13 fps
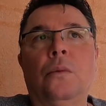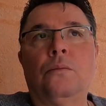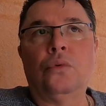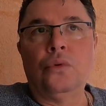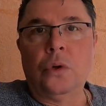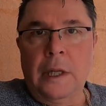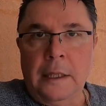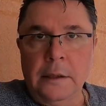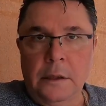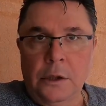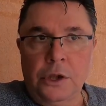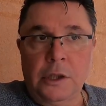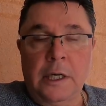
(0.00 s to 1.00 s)
bu
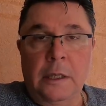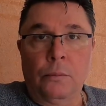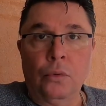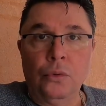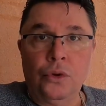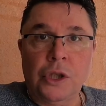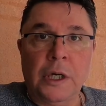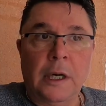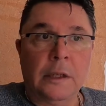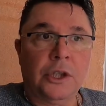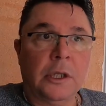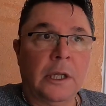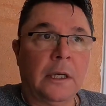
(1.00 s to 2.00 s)
dolandırıcılar, bu
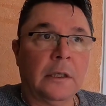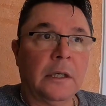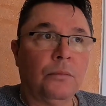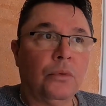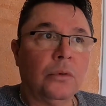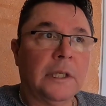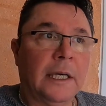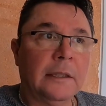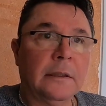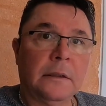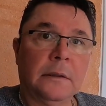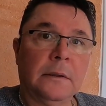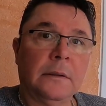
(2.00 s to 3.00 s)
üçkağıtçılar da
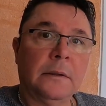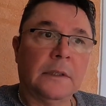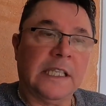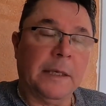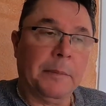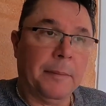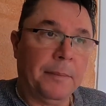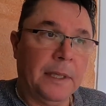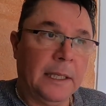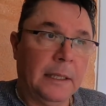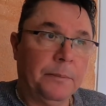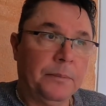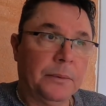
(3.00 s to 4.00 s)
bundan
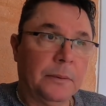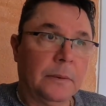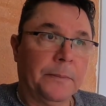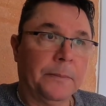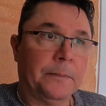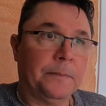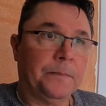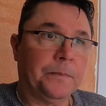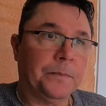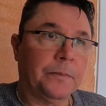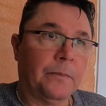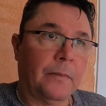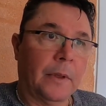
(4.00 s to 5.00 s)
sebeplenip
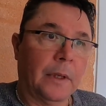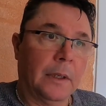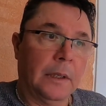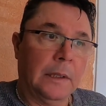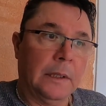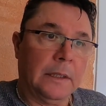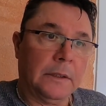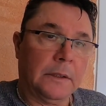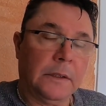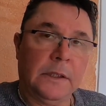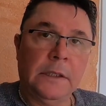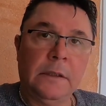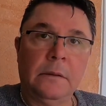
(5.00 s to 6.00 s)

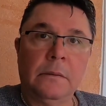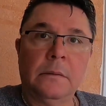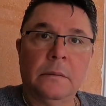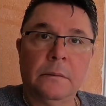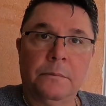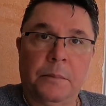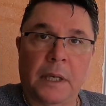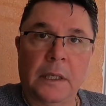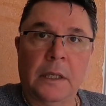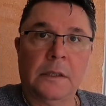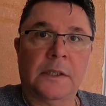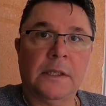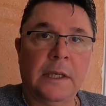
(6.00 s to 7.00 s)
sizin
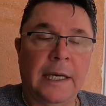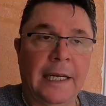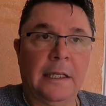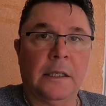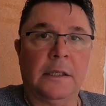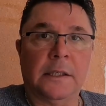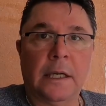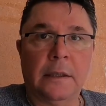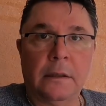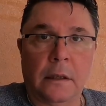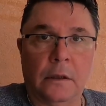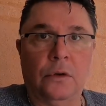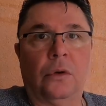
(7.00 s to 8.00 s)
paranızı elinizden
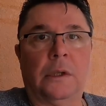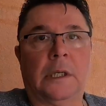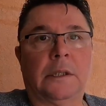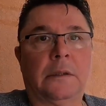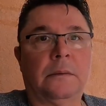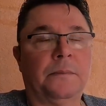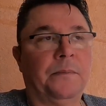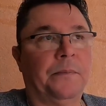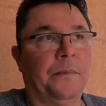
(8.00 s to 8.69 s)
alıyorlar.